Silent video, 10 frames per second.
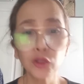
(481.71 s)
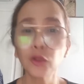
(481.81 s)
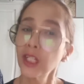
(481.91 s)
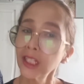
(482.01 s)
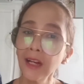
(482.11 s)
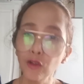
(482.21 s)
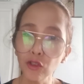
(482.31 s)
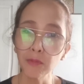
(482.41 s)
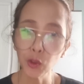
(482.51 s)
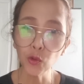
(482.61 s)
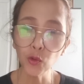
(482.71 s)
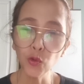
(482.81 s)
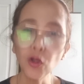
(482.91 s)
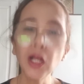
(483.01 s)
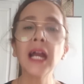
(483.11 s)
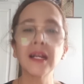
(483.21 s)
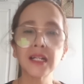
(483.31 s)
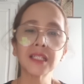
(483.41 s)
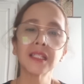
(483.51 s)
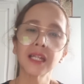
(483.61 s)
justru kita harus mendukung
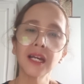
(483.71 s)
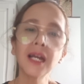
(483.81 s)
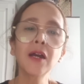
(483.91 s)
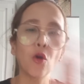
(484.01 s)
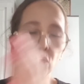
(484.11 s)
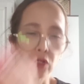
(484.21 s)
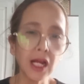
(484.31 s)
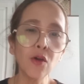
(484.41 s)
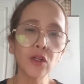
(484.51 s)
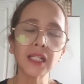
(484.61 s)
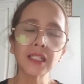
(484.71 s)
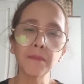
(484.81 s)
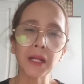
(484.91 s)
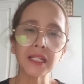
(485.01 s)
ketika orang-orang di